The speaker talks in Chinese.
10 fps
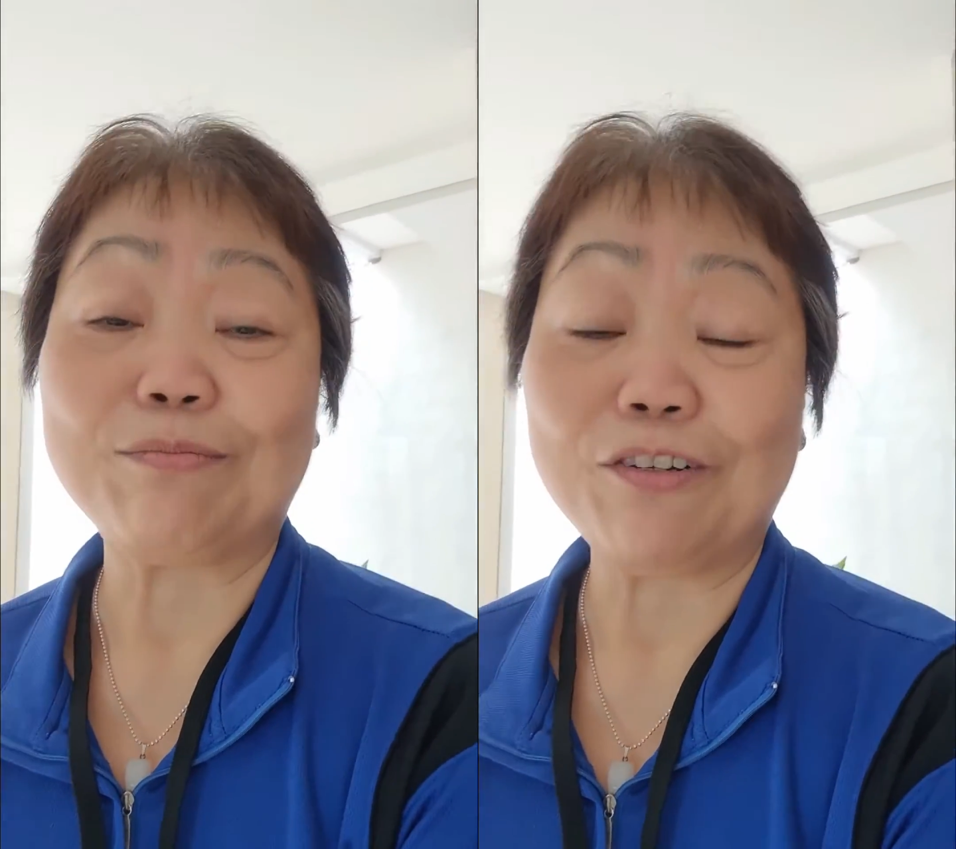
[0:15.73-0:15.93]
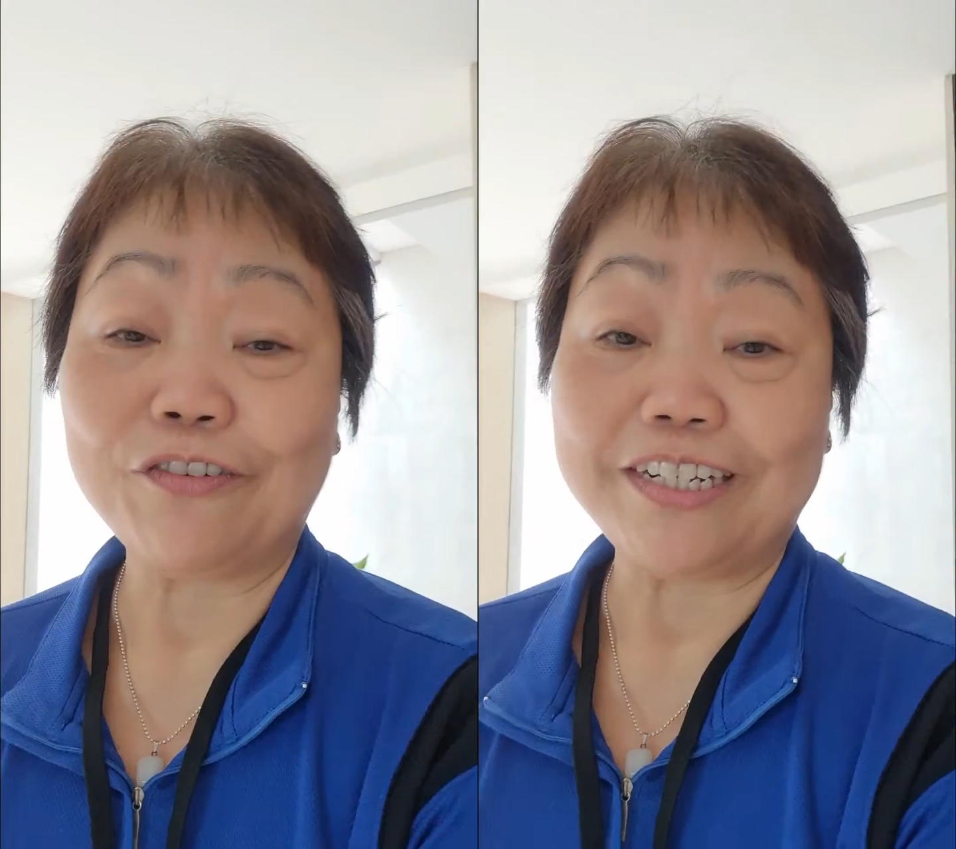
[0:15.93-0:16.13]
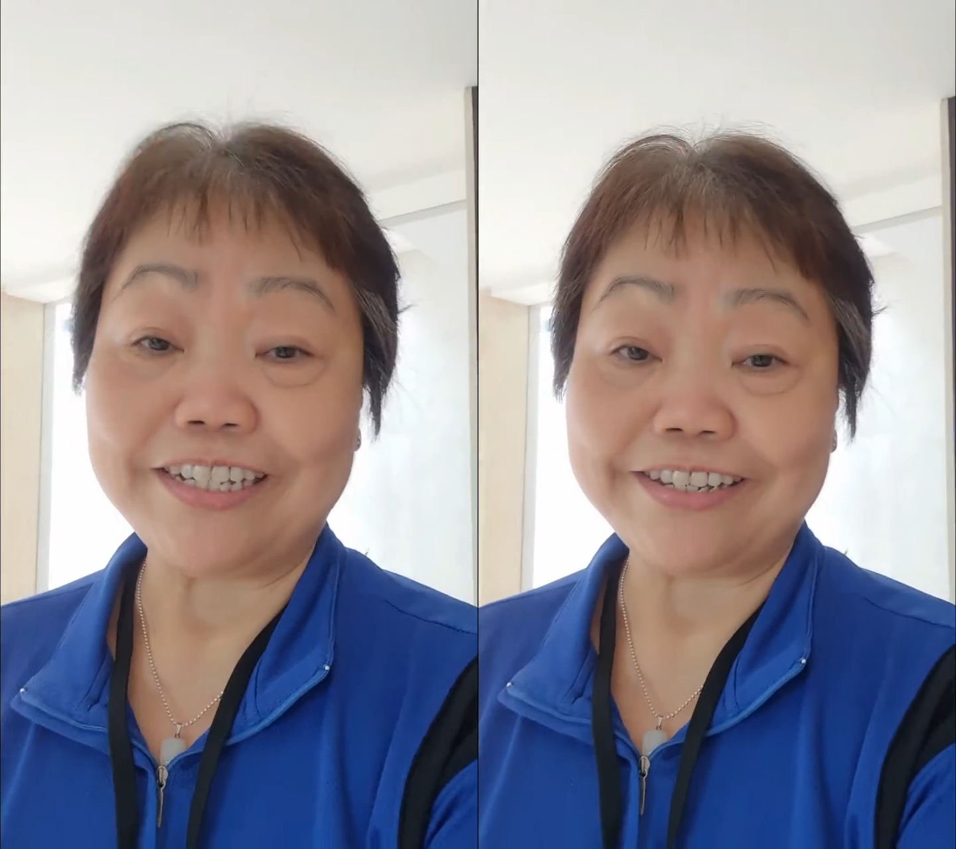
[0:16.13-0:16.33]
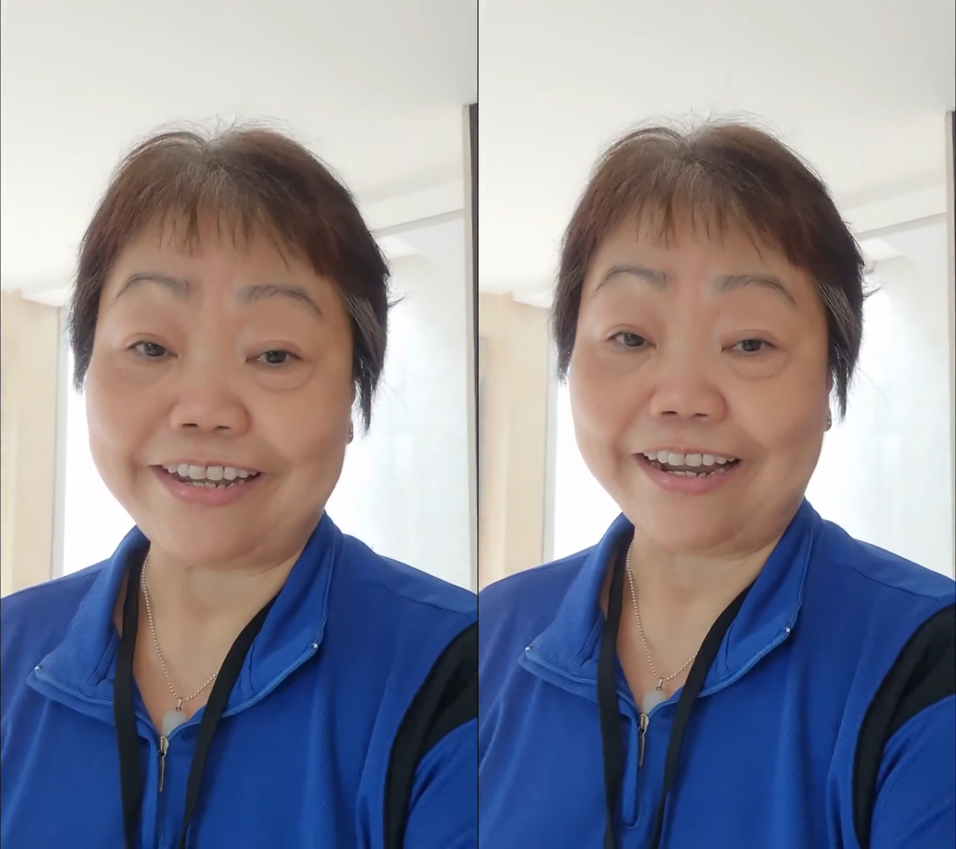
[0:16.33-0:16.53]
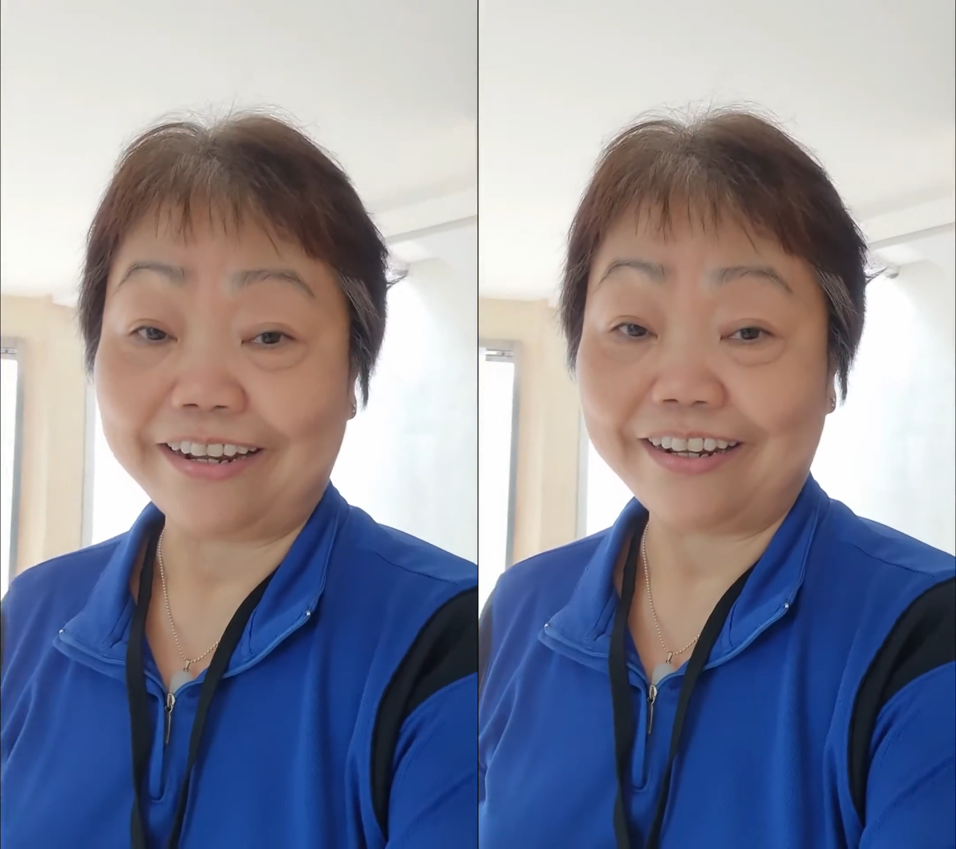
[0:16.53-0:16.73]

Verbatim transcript: 们分享